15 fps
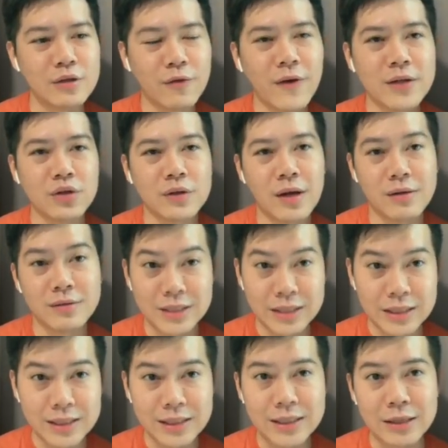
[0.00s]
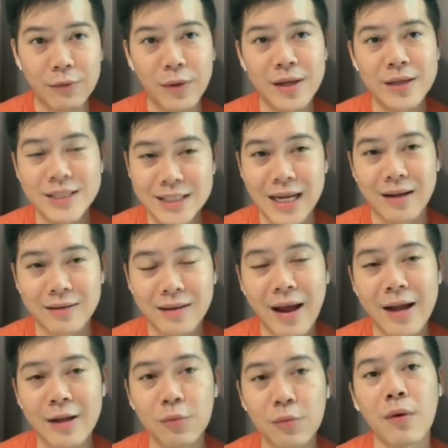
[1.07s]
你就发觉到其实是因为想
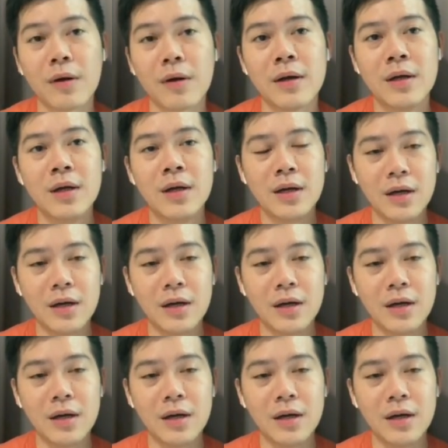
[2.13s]
太多了，